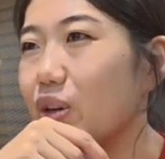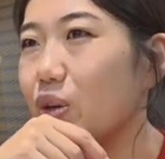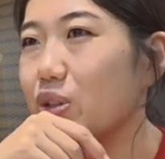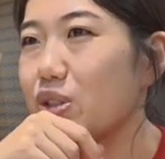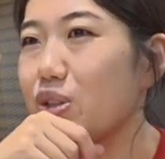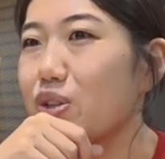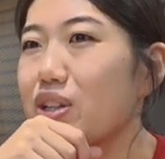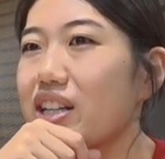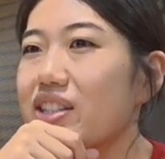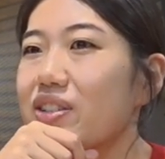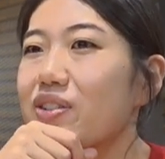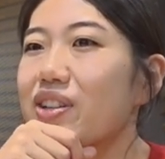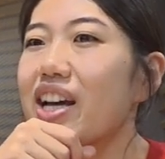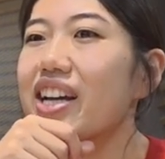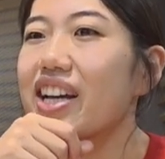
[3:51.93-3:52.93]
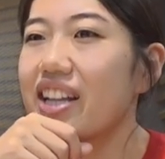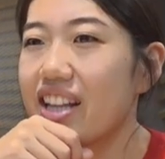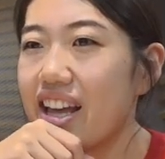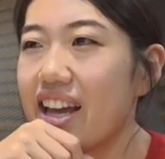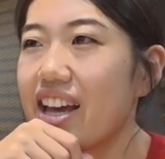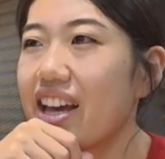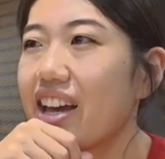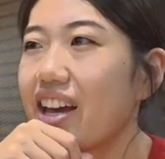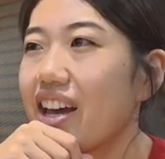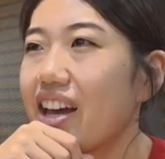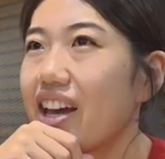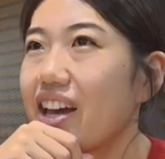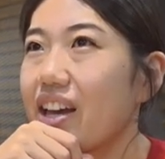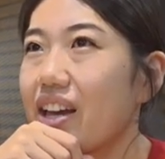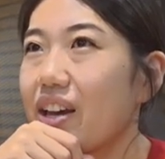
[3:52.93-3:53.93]
お正月の中で、
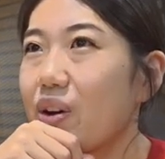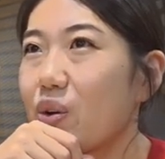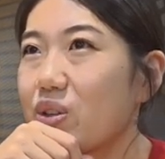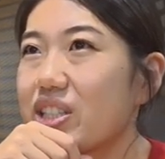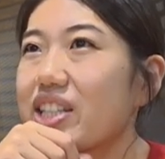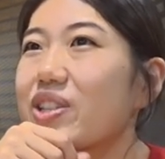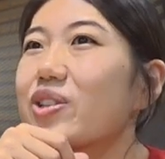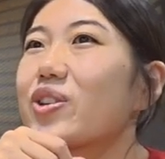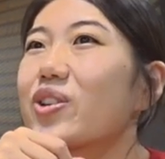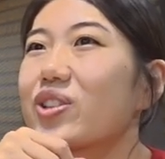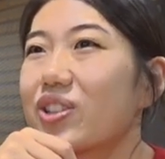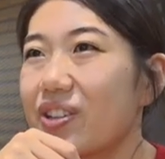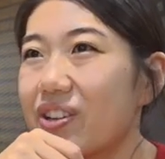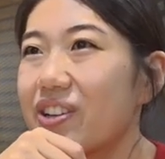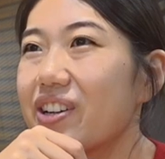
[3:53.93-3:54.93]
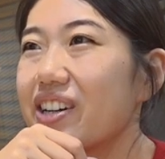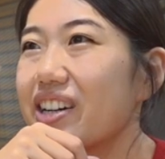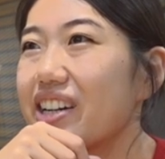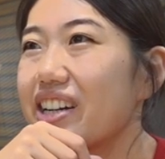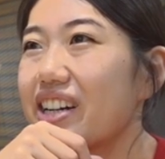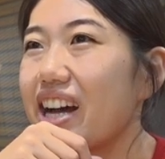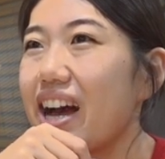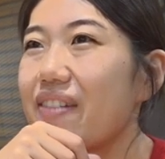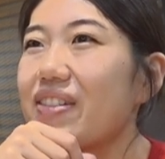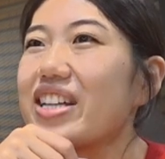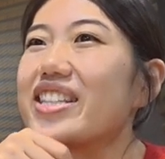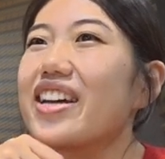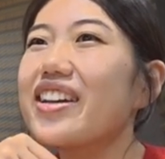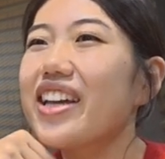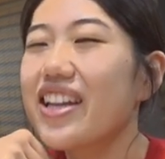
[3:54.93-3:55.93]
えー、お汁粉と
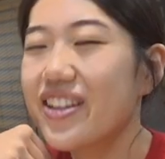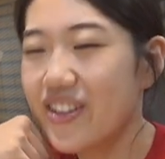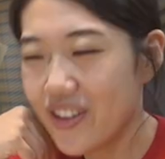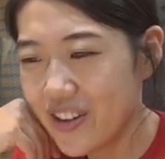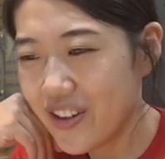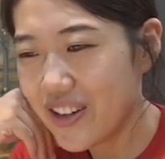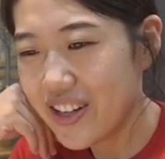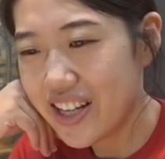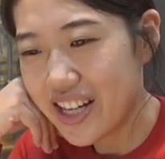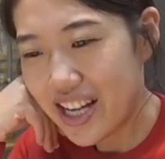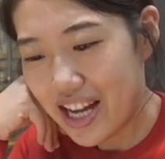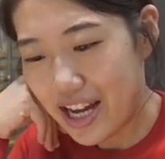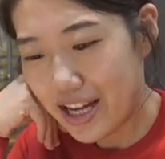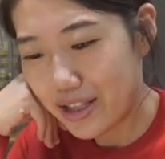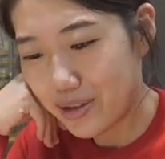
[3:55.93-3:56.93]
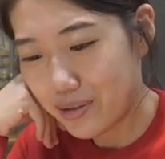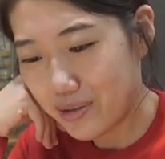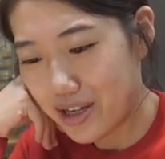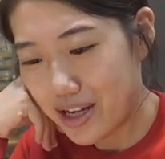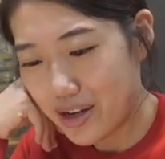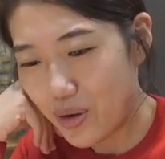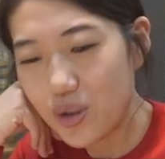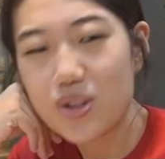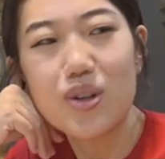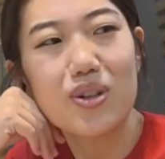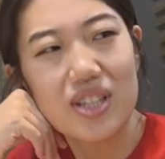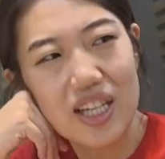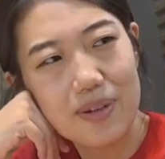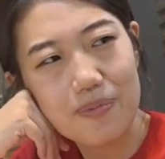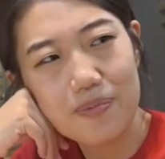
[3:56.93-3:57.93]
甘酒とあとはお
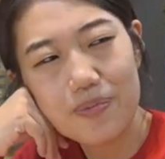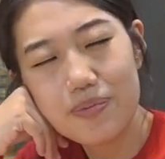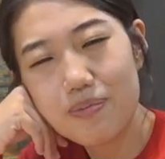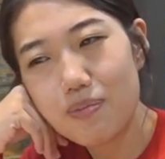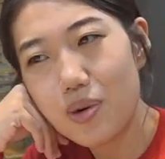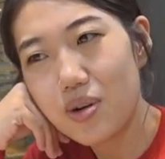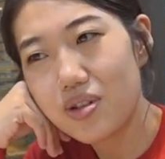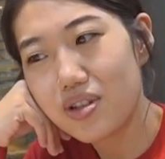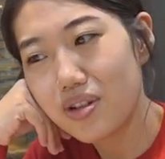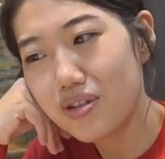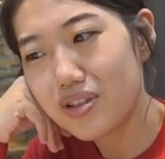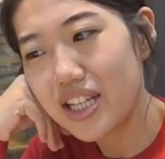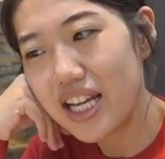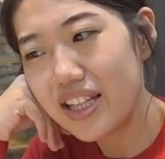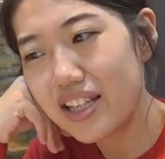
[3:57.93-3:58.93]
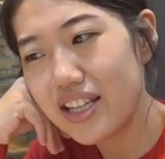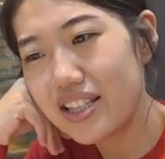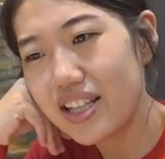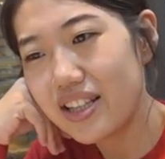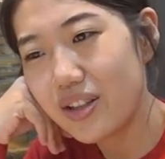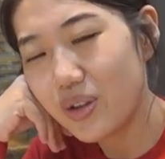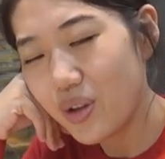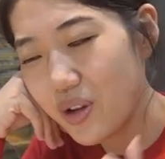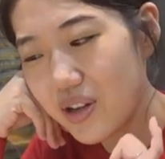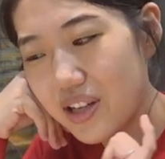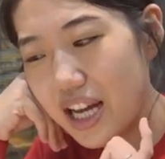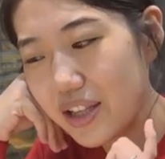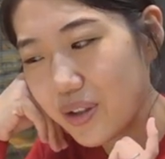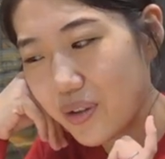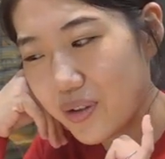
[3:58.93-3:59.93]
雑煮もうその3点セットと
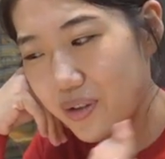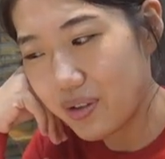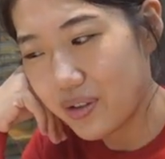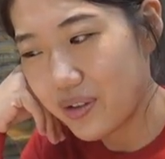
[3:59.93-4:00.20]
あと